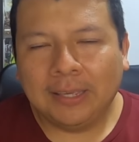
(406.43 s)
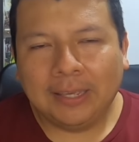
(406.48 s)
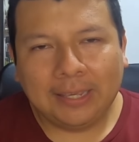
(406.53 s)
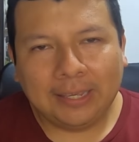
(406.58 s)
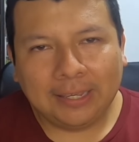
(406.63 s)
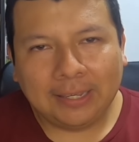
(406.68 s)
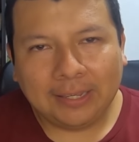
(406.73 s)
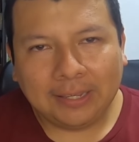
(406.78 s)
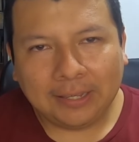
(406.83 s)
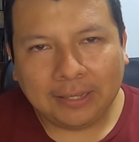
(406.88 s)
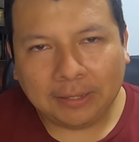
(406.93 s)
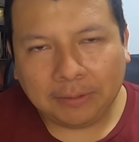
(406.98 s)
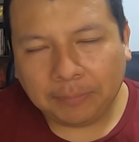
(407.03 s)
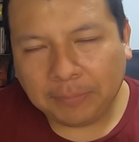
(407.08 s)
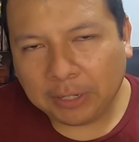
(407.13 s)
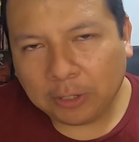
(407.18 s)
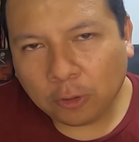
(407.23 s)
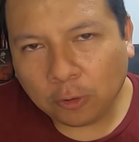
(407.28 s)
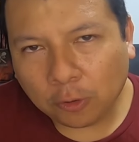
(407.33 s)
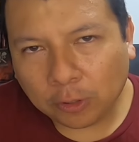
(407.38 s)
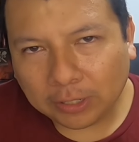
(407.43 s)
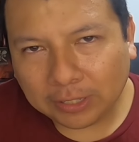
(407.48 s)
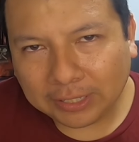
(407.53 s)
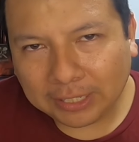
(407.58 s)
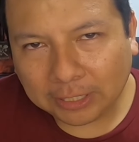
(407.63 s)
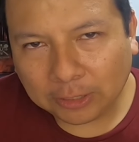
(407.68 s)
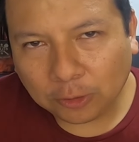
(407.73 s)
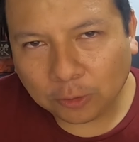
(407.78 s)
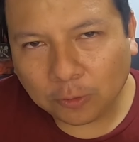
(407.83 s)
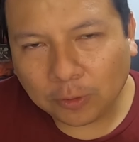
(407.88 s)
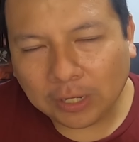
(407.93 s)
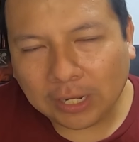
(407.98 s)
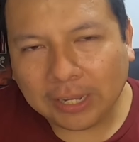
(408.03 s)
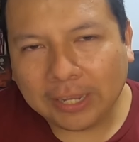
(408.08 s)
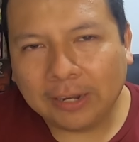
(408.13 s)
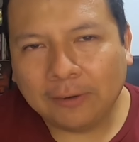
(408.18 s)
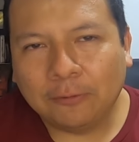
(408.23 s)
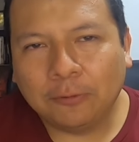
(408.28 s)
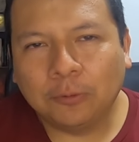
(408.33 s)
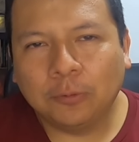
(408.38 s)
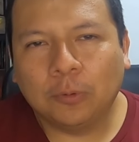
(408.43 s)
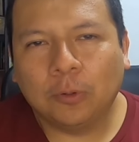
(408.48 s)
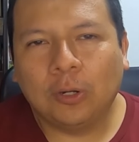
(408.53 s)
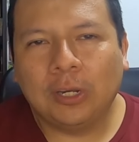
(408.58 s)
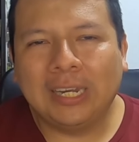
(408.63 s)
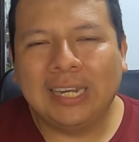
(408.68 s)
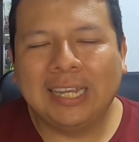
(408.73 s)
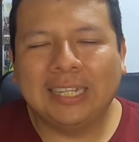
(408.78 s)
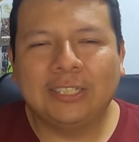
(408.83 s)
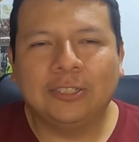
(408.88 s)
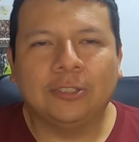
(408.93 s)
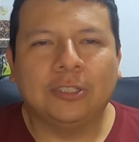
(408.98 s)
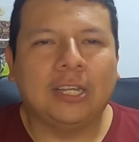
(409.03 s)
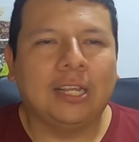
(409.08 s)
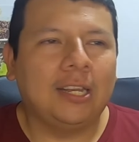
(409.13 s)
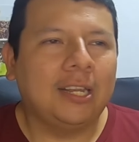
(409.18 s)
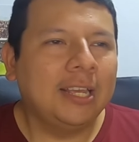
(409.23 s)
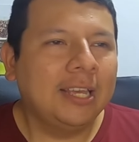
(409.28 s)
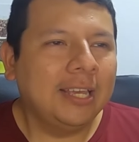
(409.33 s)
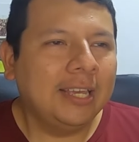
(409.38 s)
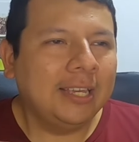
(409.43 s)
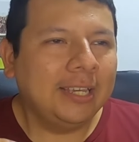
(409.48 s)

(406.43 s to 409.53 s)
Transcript: eh, mejor de todo el fútbol nacional.